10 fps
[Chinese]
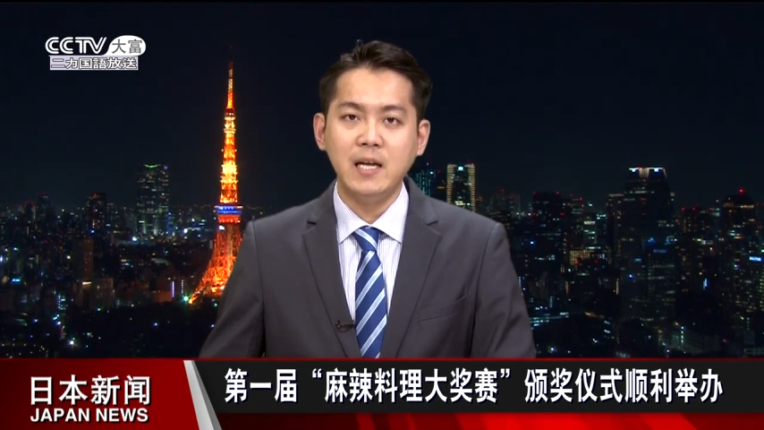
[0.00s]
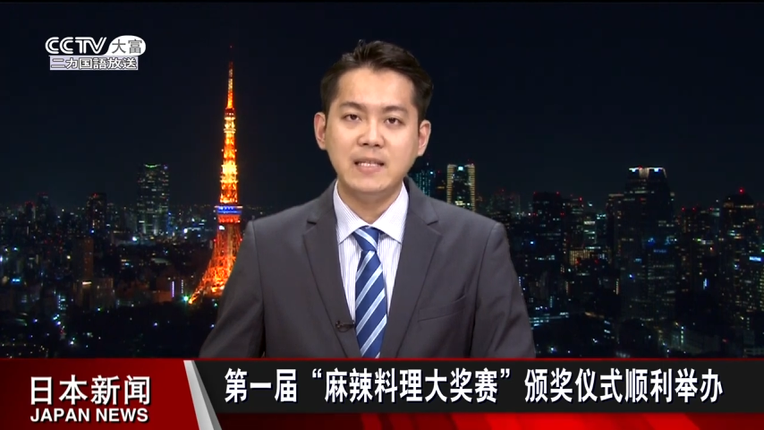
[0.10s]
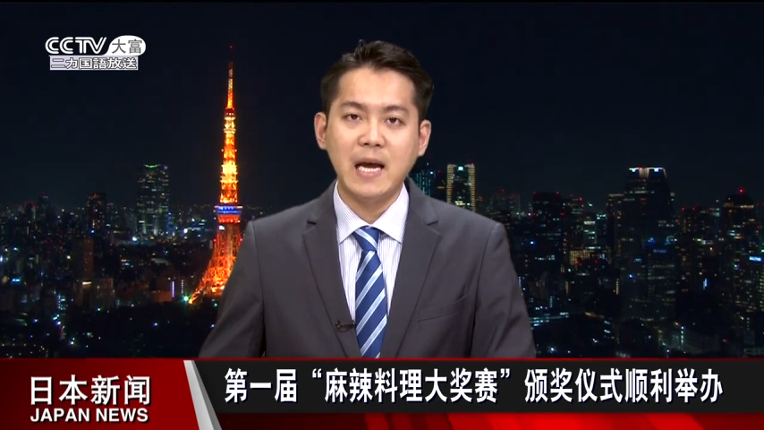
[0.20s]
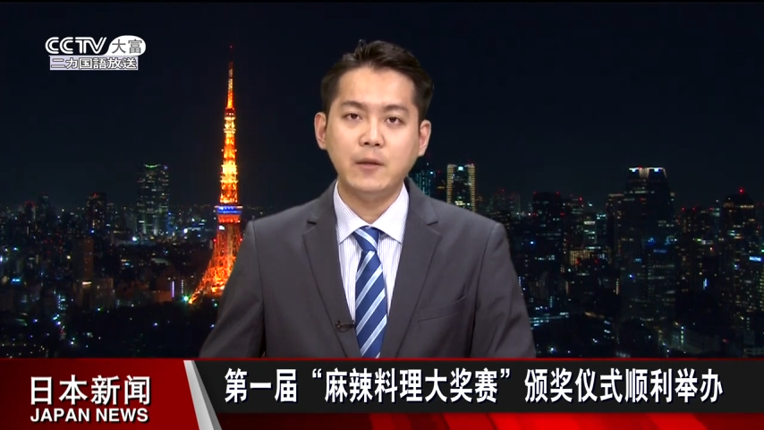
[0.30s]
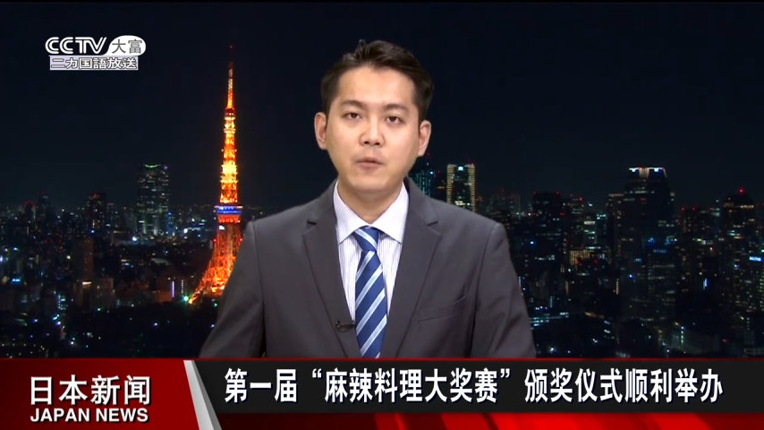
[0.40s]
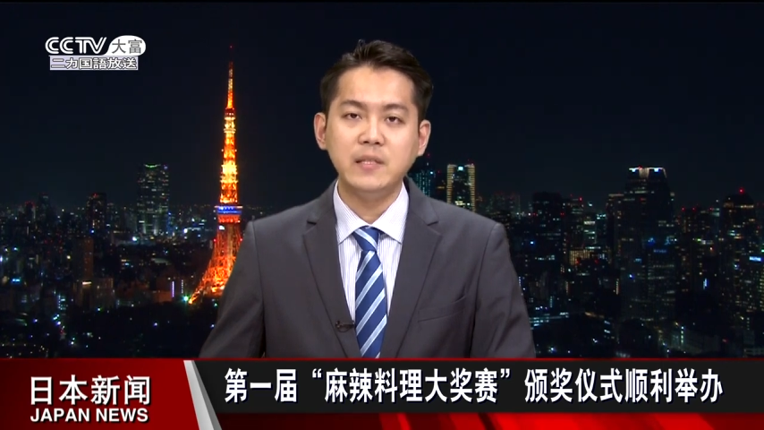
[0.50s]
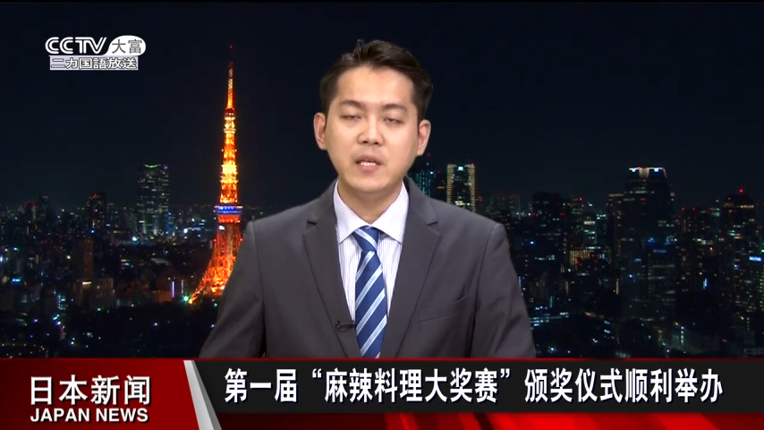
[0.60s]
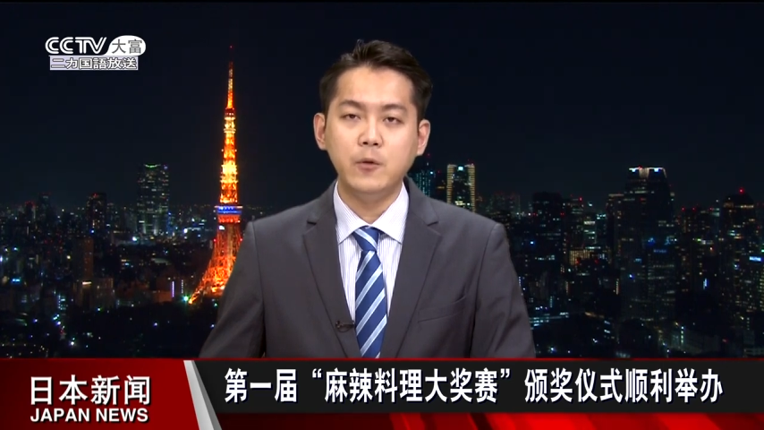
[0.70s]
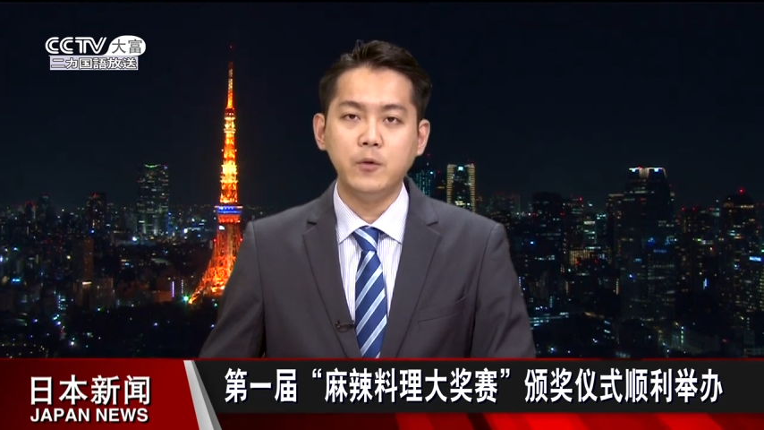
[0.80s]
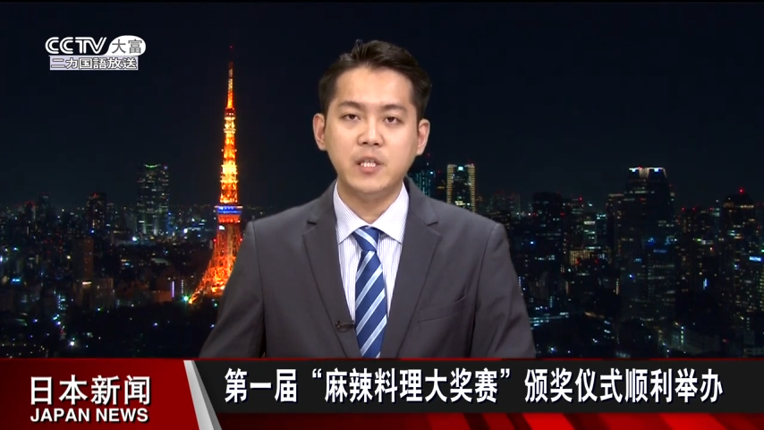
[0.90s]
在东
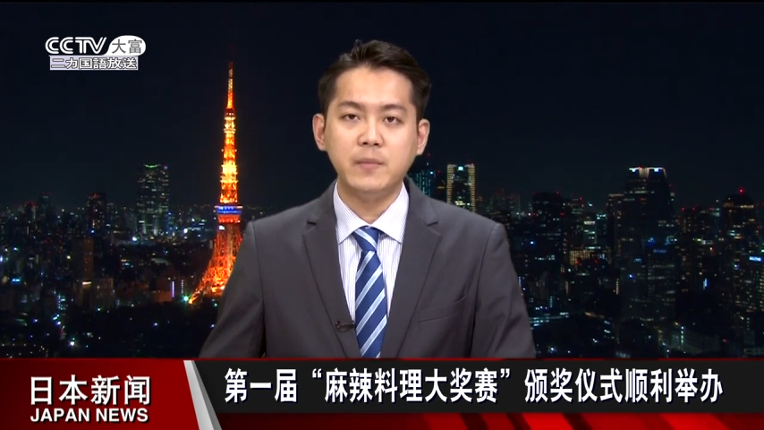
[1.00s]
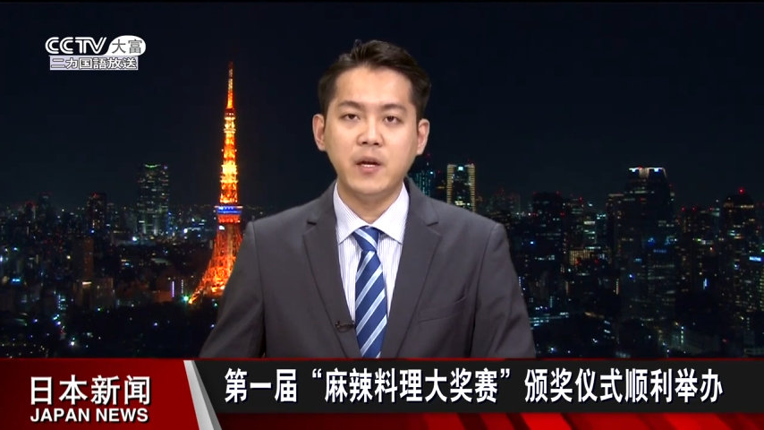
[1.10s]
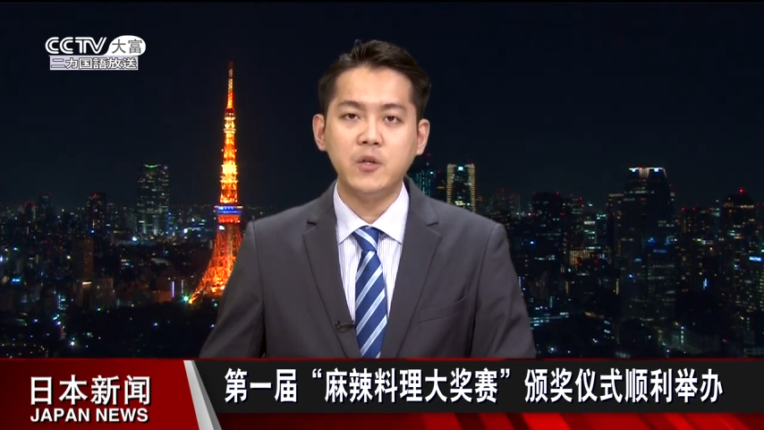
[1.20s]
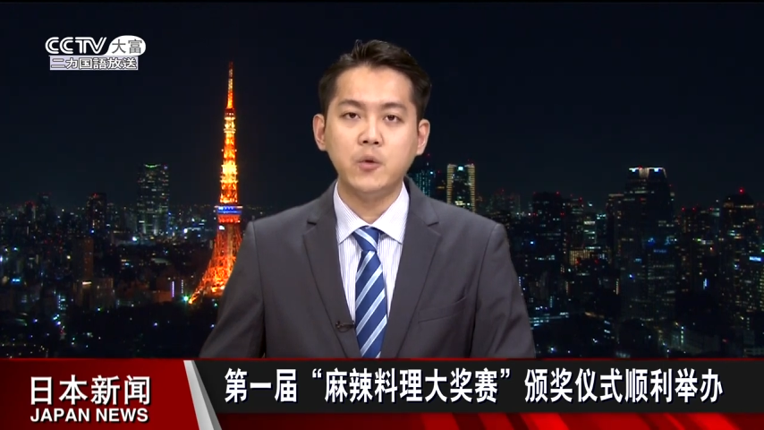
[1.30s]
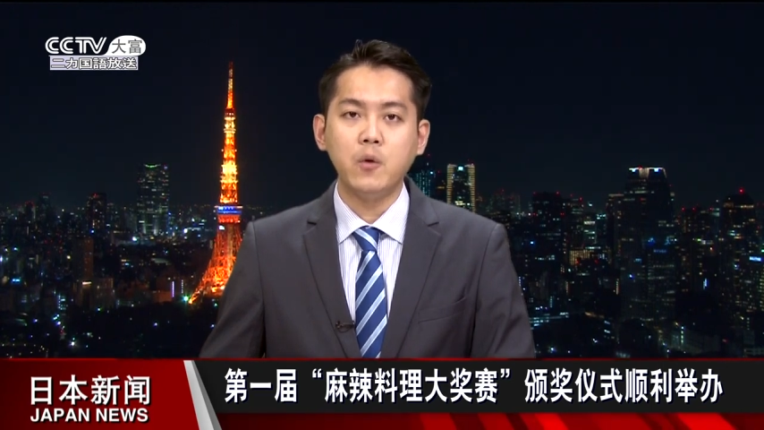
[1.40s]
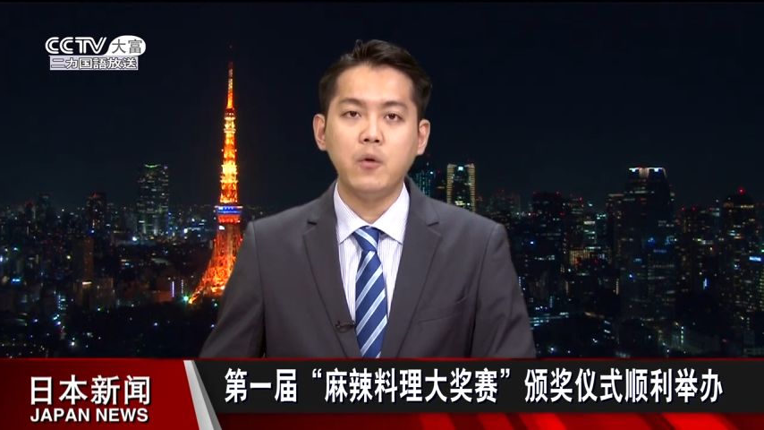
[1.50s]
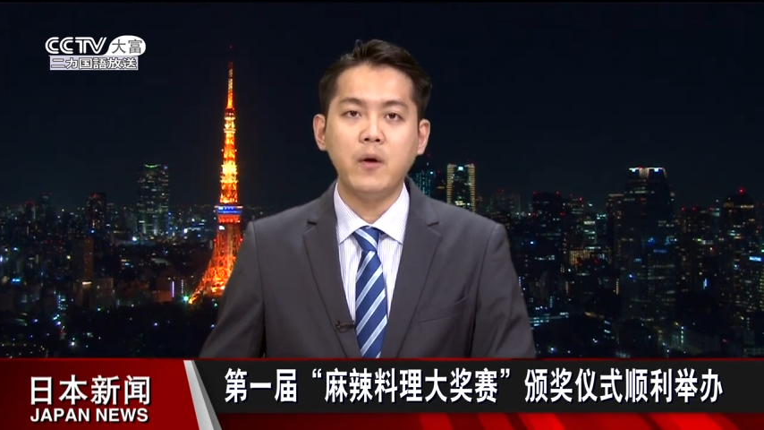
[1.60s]
京虎之门中国